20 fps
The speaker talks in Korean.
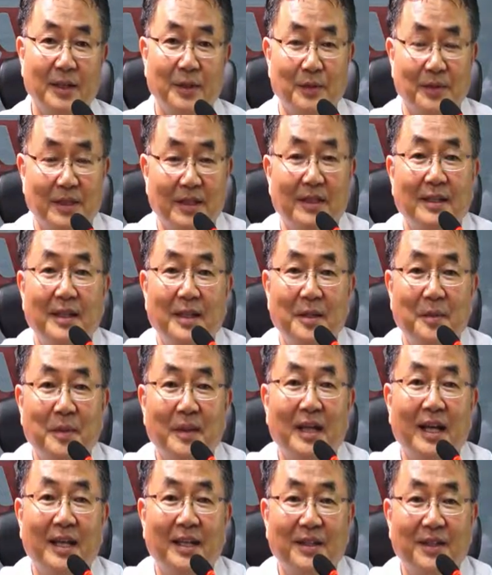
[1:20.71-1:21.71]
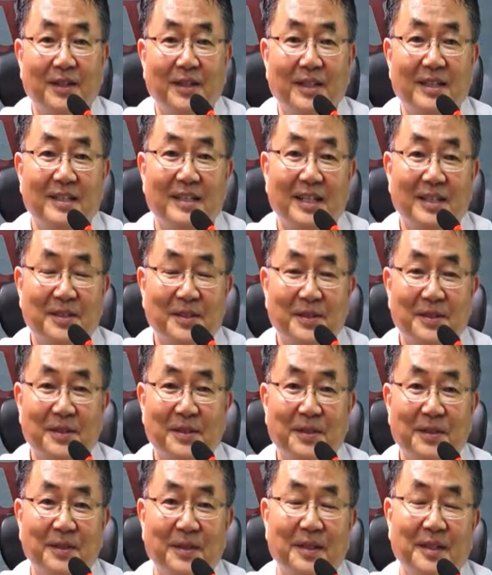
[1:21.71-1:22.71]
요새 테레비 가격이
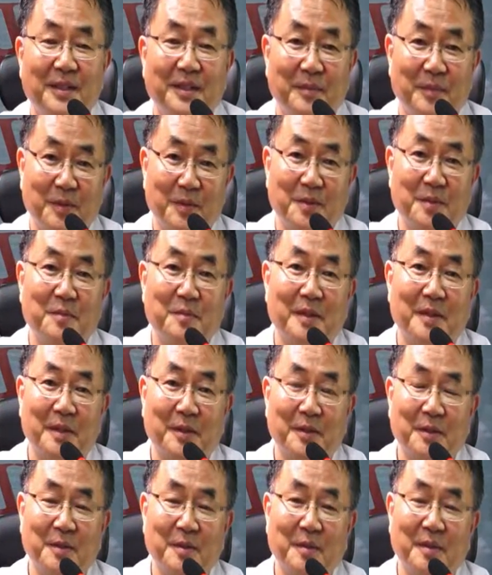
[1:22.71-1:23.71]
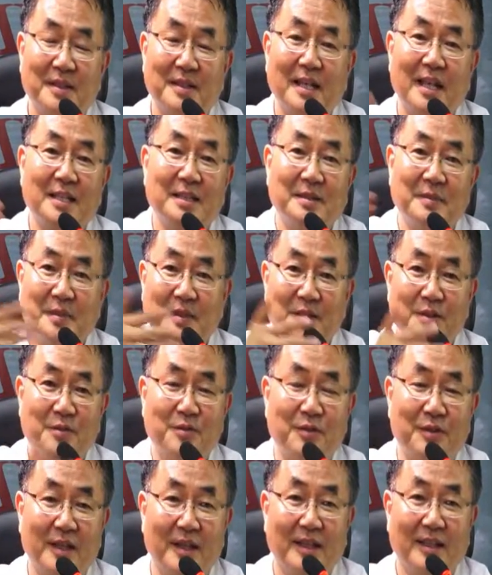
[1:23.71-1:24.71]
싸져서 몇십만 원이면 40인치
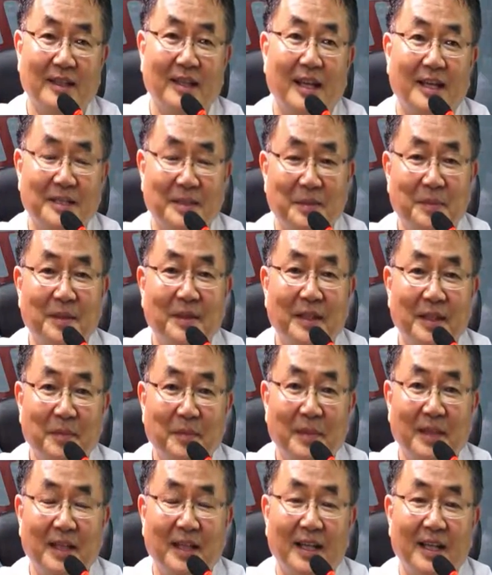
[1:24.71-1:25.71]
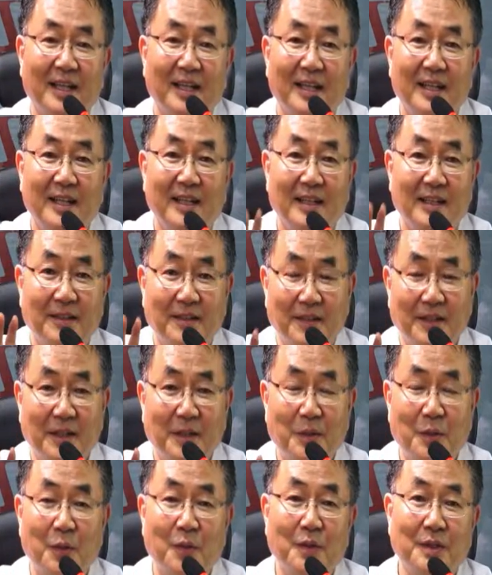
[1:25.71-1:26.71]
두 개 다시면 됩니다. 그렇게
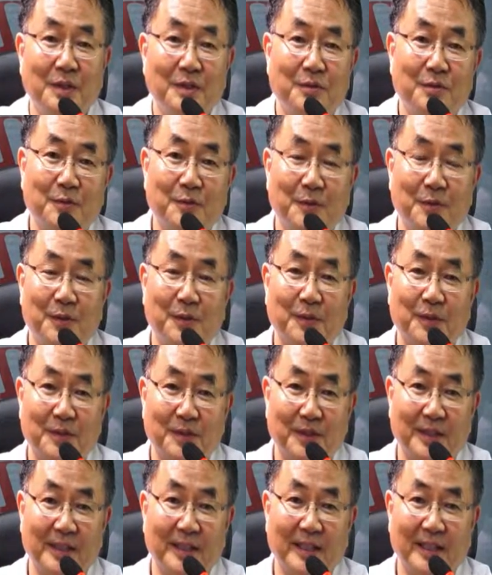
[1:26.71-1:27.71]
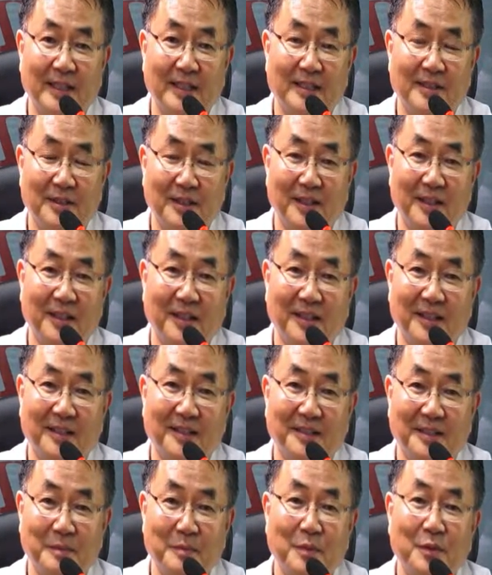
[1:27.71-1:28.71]
놓고 이 스튜디오 저희가 어,
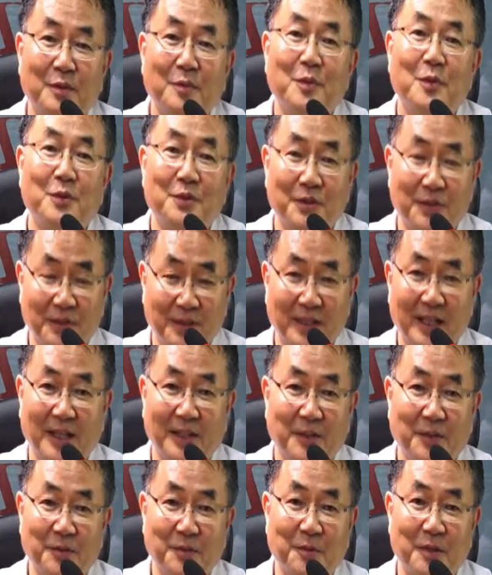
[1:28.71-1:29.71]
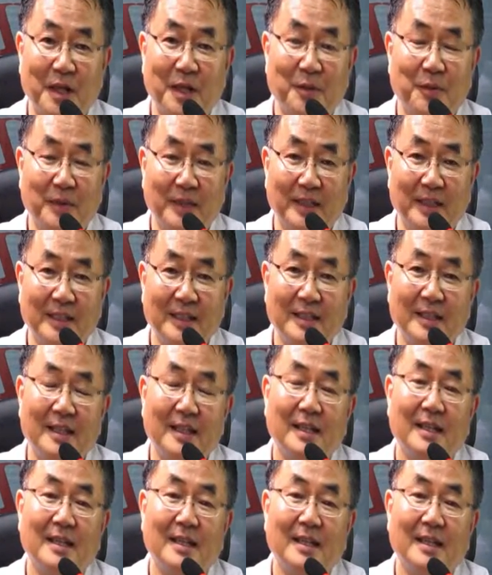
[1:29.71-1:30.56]
지금 프로모션 가격으로 하고 있는